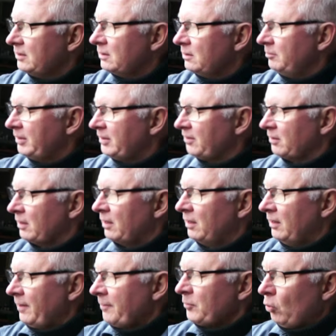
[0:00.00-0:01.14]
mit so einer
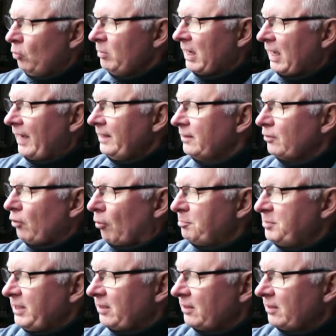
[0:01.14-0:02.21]
umleitenden Optik.